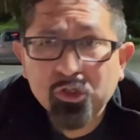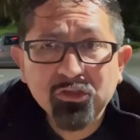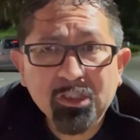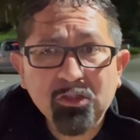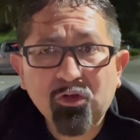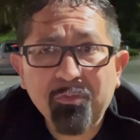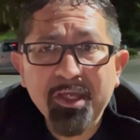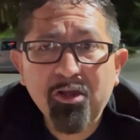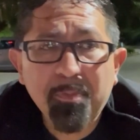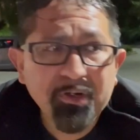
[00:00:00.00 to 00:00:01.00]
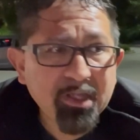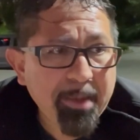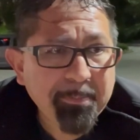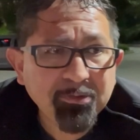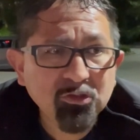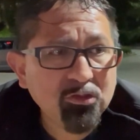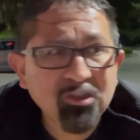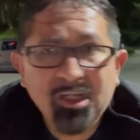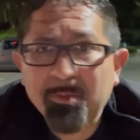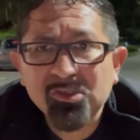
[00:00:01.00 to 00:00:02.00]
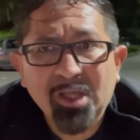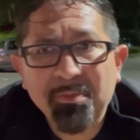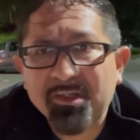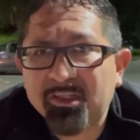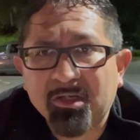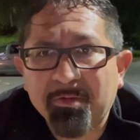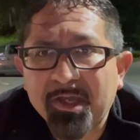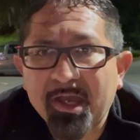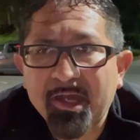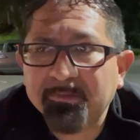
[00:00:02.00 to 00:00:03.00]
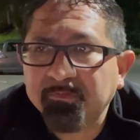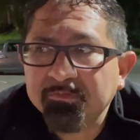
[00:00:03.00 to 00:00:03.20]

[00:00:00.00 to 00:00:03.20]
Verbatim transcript: contento conmigo porque pues, nosotros teníamos hambre de trabajar